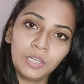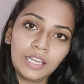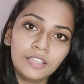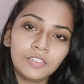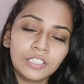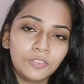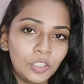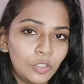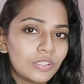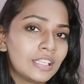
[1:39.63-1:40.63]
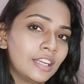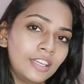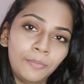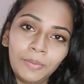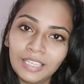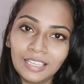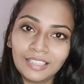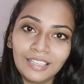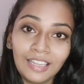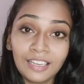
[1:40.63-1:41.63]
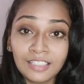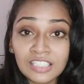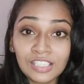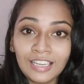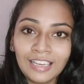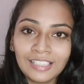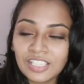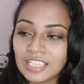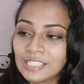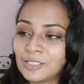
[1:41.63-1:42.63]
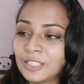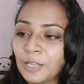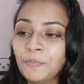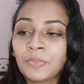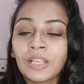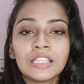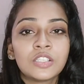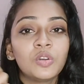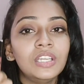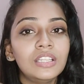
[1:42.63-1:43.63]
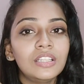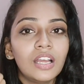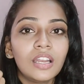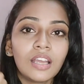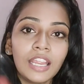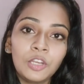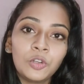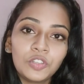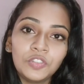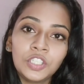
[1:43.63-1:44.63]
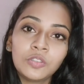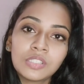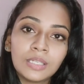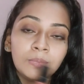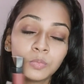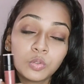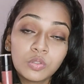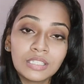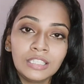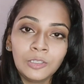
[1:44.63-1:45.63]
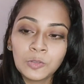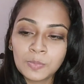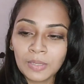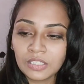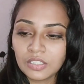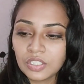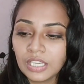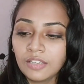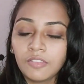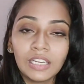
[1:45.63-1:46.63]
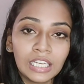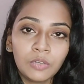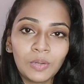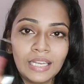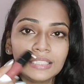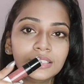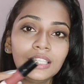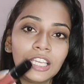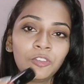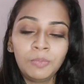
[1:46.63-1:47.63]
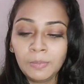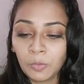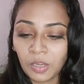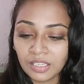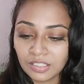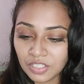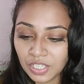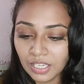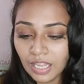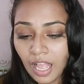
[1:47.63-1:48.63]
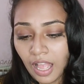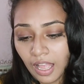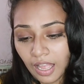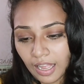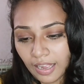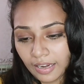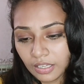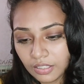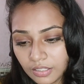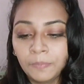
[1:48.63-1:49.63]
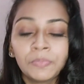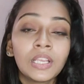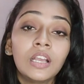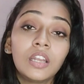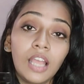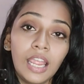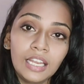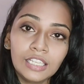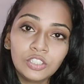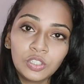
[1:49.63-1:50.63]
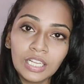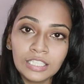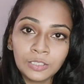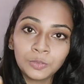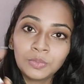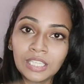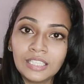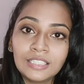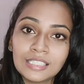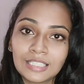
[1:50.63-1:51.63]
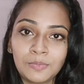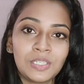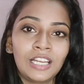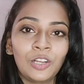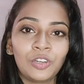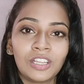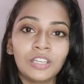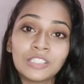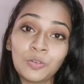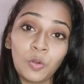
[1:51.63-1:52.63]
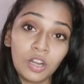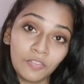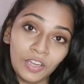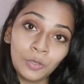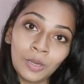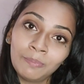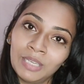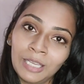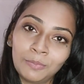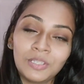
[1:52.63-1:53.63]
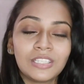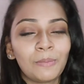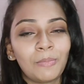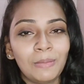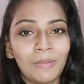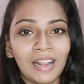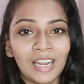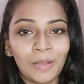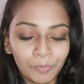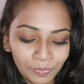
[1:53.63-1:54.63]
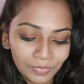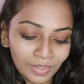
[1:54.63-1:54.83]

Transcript: போட்டாலே வந்து வீடியோஸில் கண்டிப்பாக கேட்குறீங்க என்ன ஷேட் என்ன ஷேட் சொல்லிட்டு ஸோ இதுதான் நான் என்னோடய வீடியோஸில் மோஸ்ட்லி யூஸ் பண்ணுற ஷேட் வெட் அண்ட் வைல்ட்லேருந்து கிவ்மி மொக்கன்ற ஷேட் அண்டு நான் எல்லாத்தோட லிங்க்கும் கீழே டிஸ்கிரிப்ஷனில் கொடுக்குறேன் ஸோ உங்களுக்கு வேணும்னா நீங்கள் போய் செக் பண்ணி பார்க்கலாம்